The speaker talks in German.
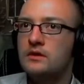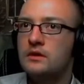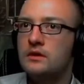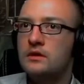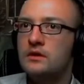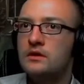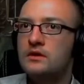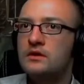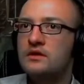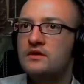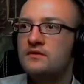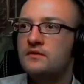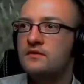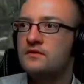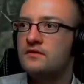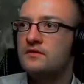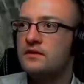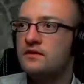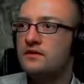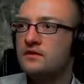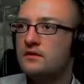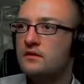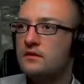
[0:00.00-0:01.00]
Äh, nix
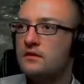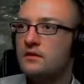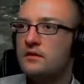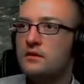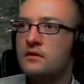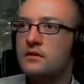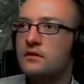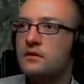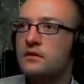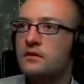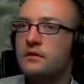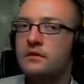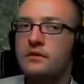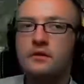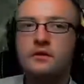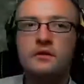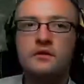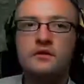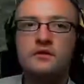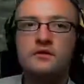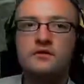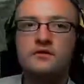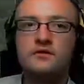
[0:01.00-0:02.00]
gesagt, ich, äh, ich
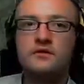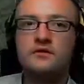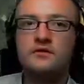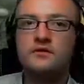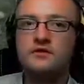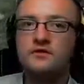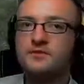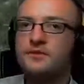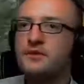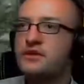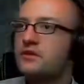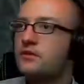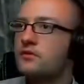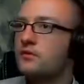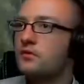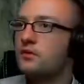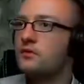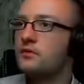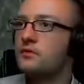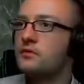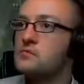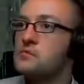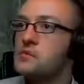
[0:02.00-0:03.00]
äh, verquatsch mich hier
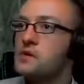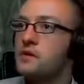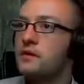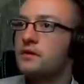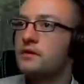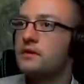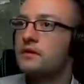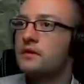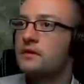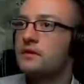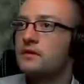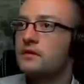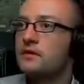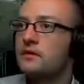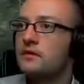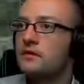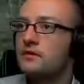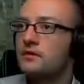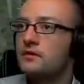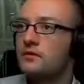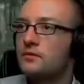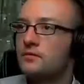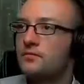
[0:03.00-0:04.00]
nur.
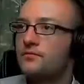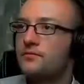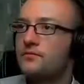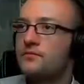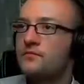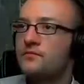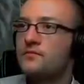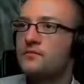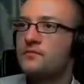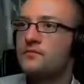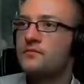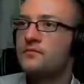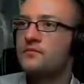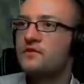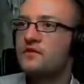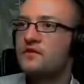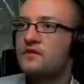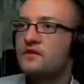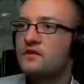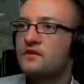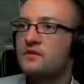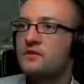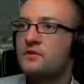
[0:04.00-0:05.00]
So. Wie
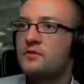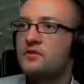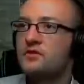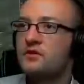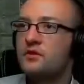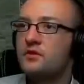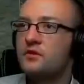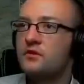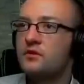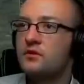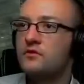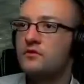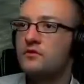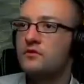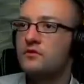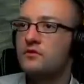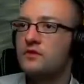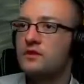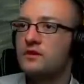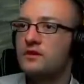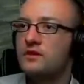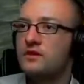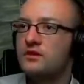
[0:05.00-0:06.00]
gesagt, hier müsste auch noch irgendwo
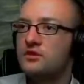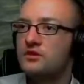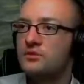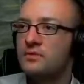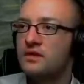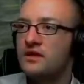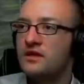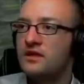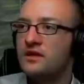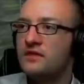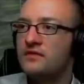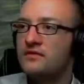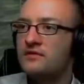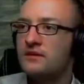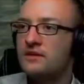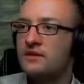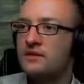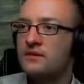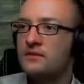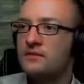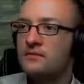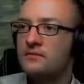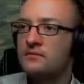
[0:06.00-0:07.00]
ein Schmetterling
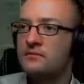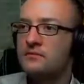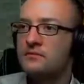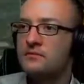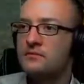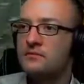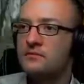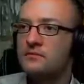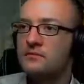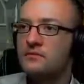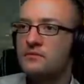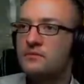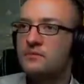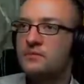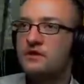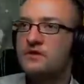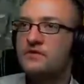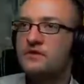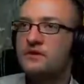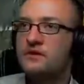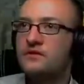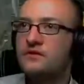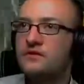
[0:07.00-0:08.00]
sein. Bin
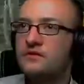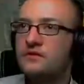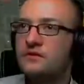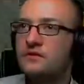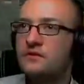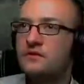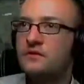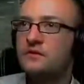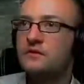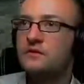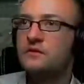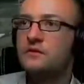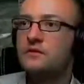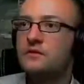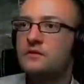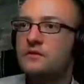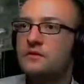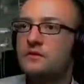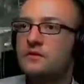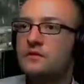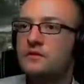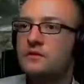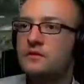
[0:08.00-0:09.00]
ich vergiftet?
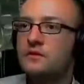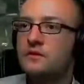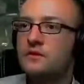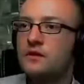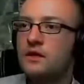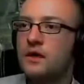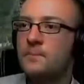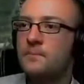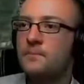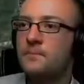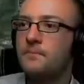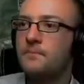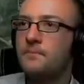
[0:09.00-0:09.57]
Ja.